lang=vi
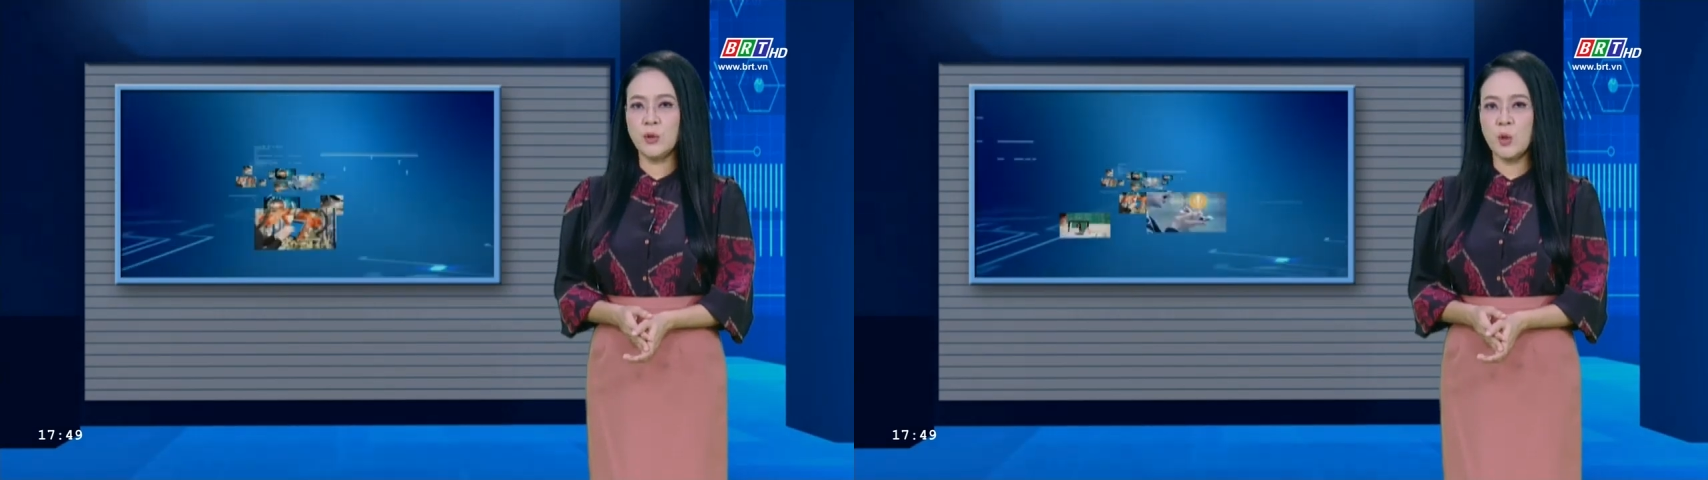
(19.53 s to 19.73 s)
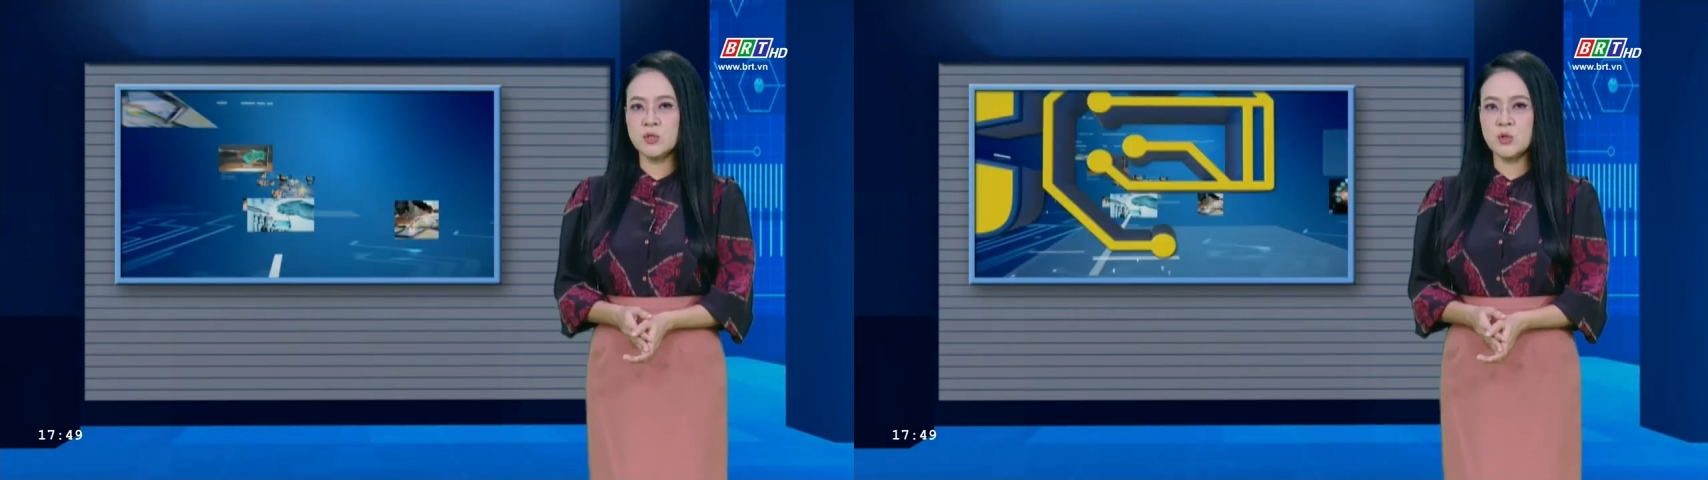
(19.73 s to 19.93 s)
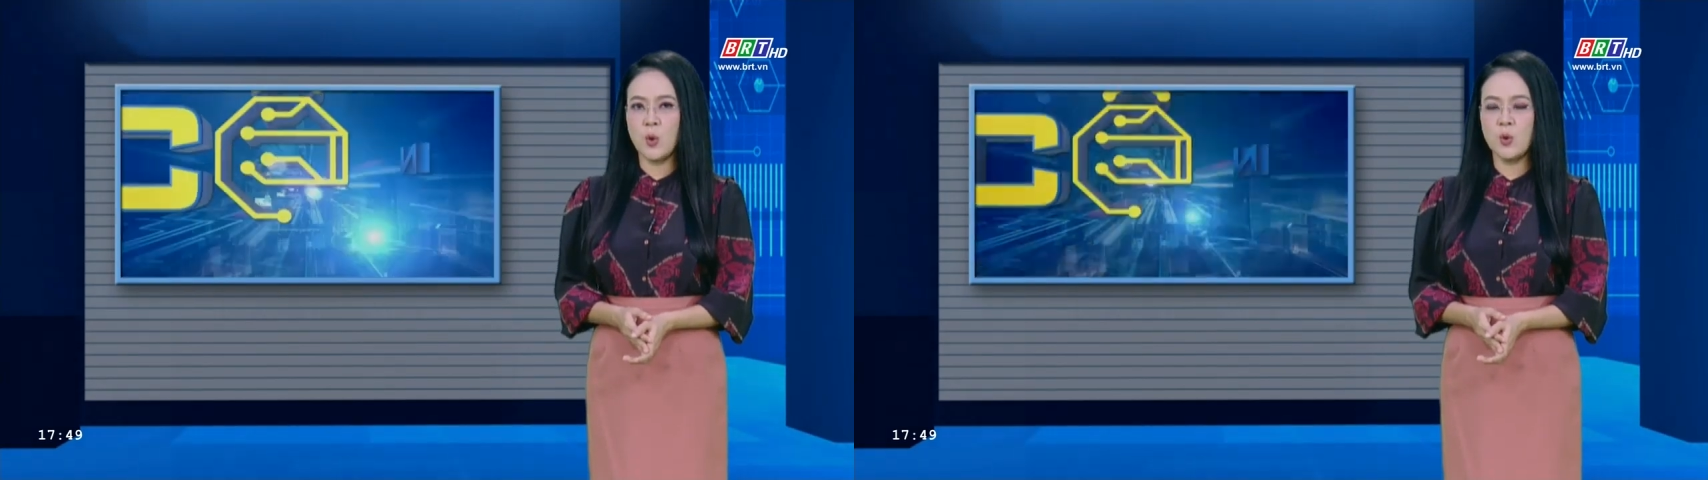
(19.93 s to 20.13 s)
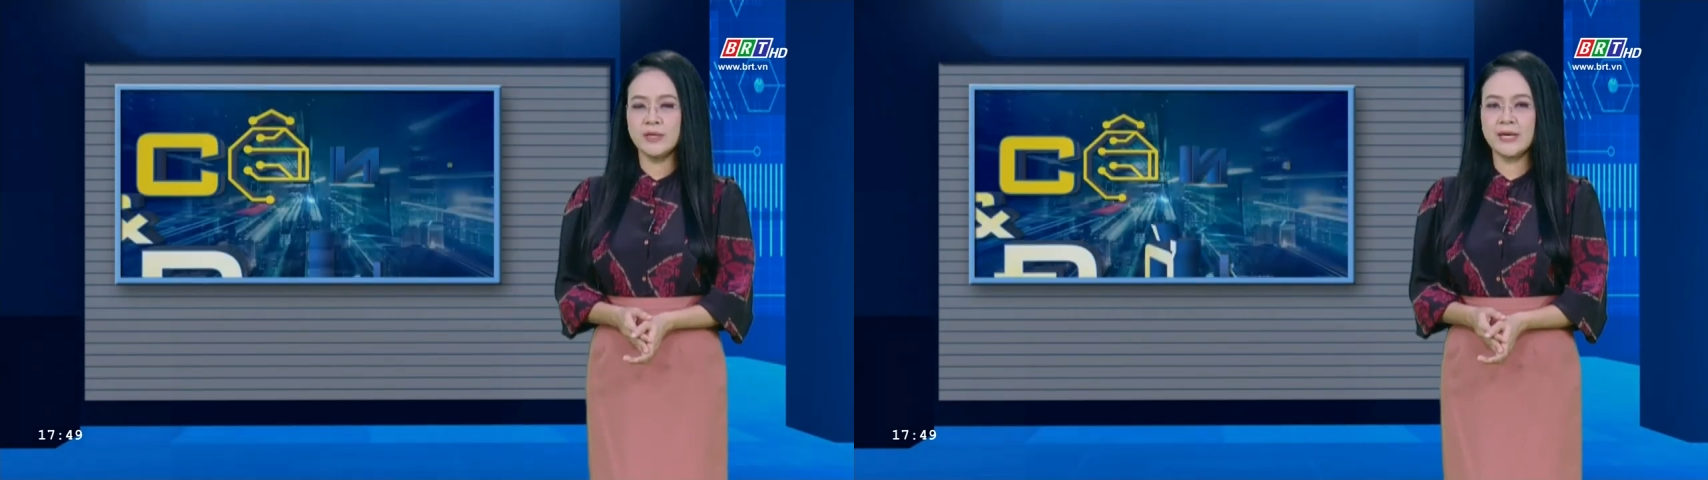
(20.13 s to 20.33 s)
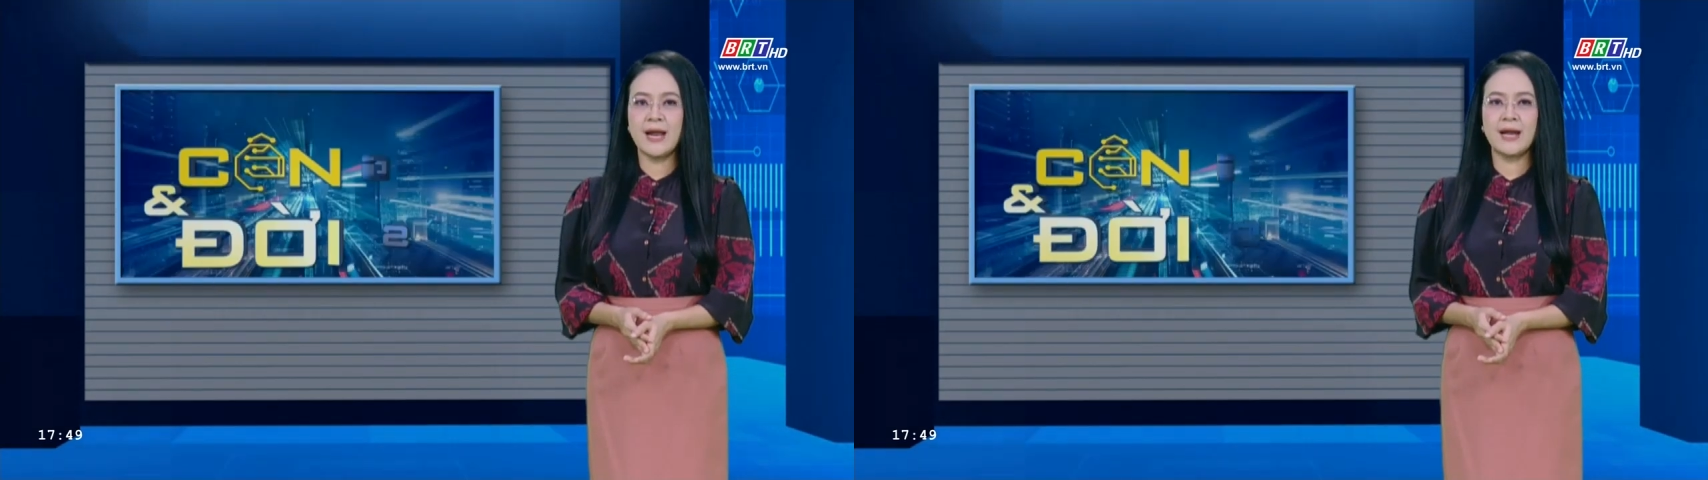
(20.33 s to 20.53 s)
chuyển đổi
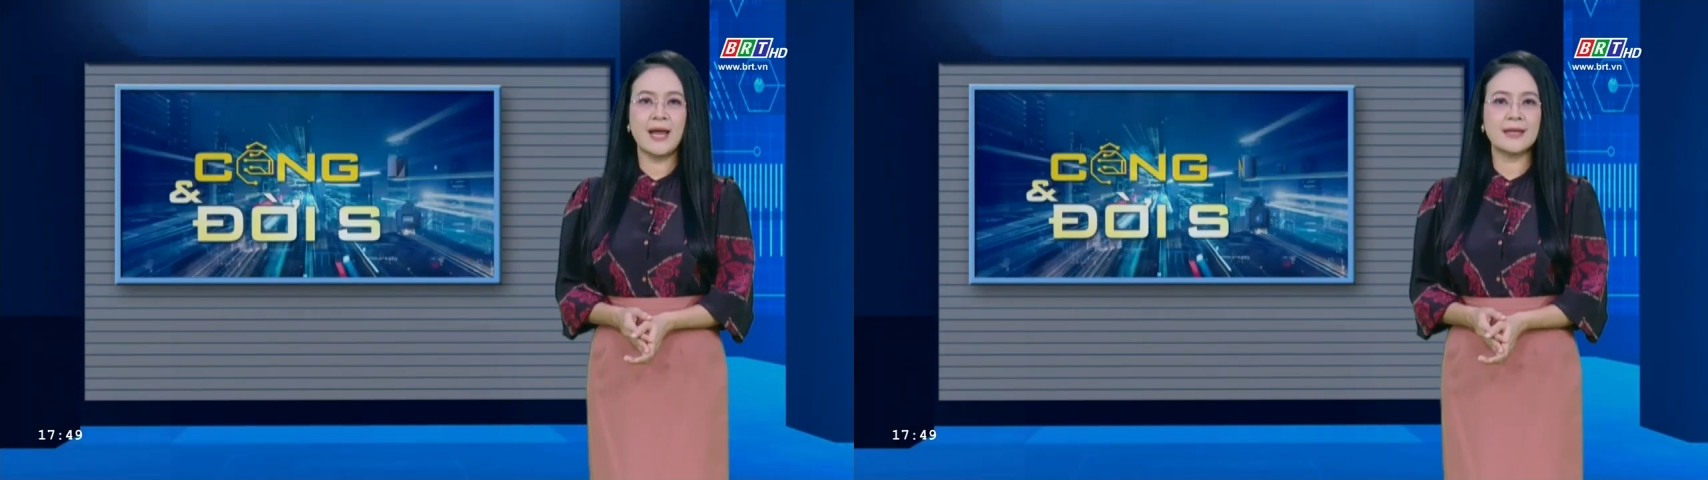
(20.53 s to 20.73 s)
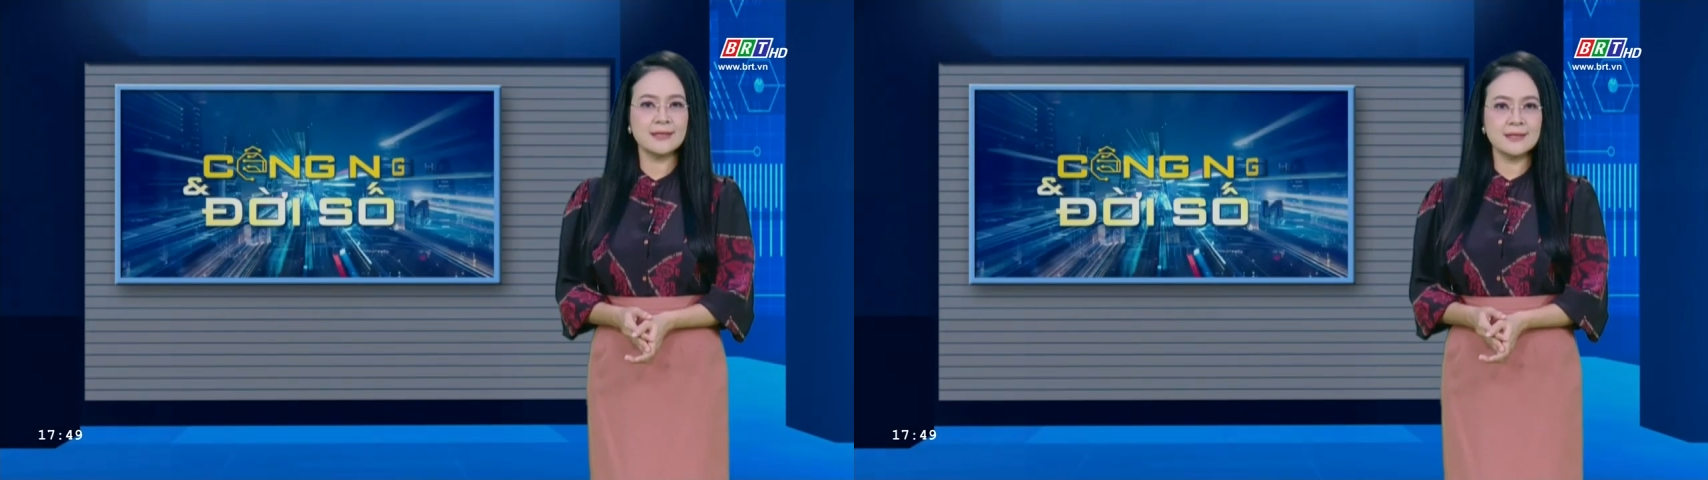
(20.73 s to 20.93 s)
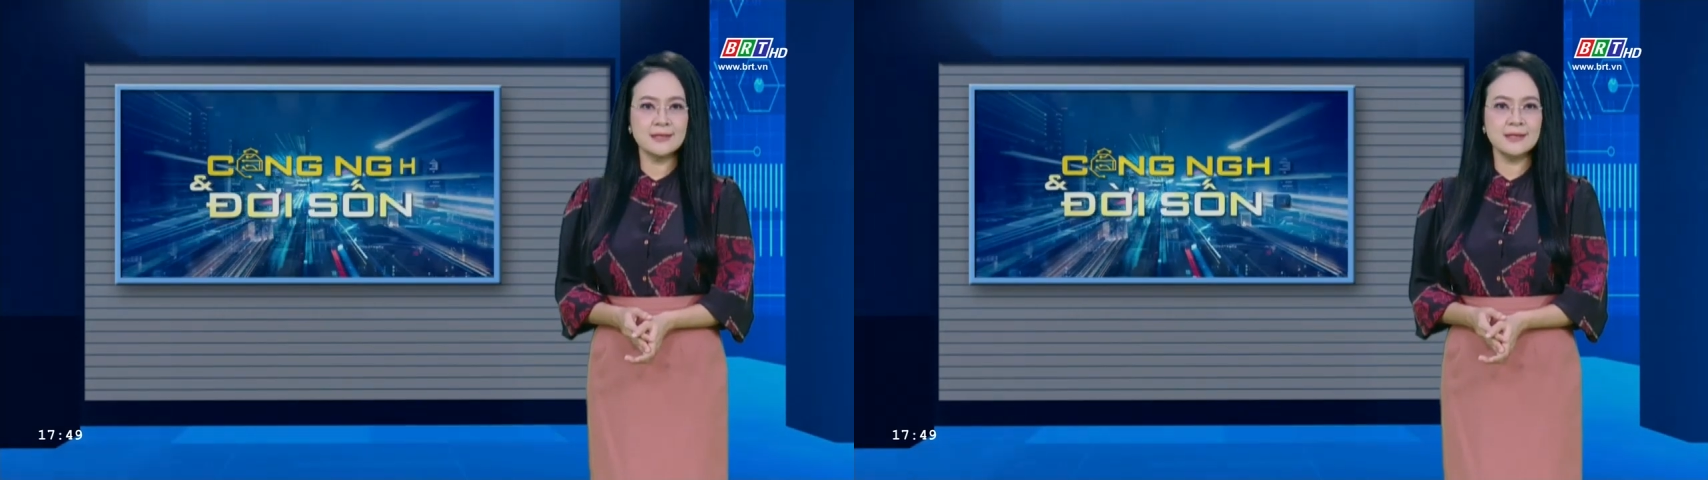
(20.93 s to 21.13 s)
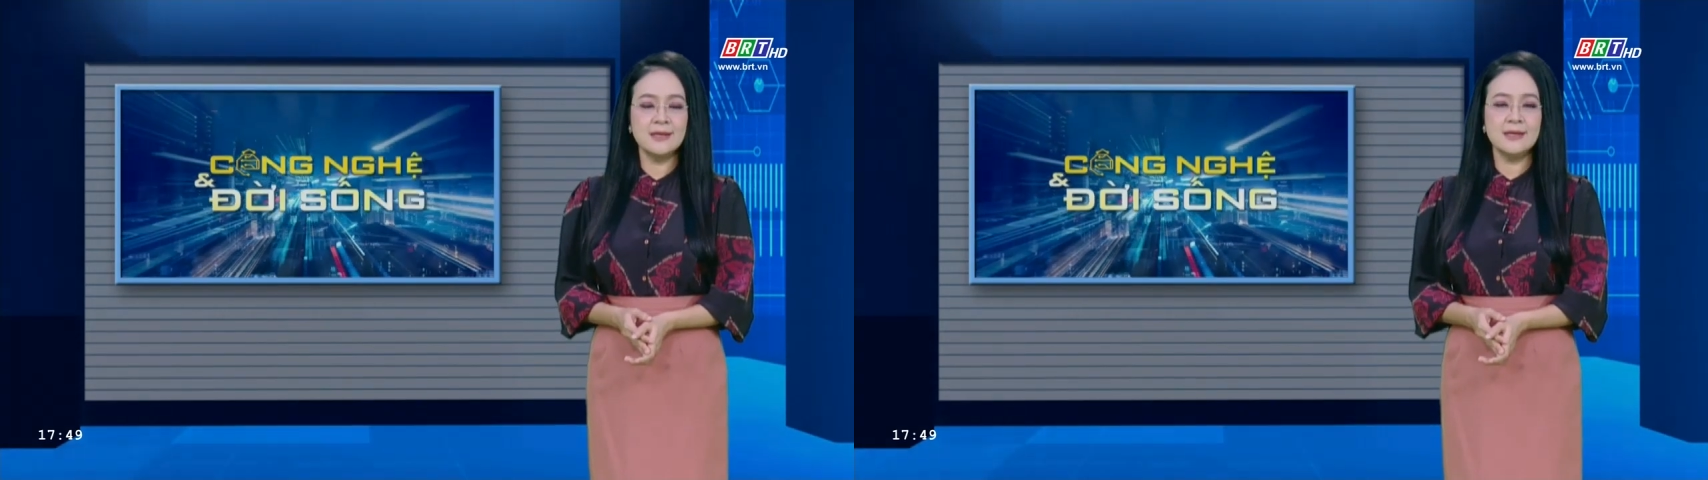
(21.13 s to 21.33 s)
số đang là thách thức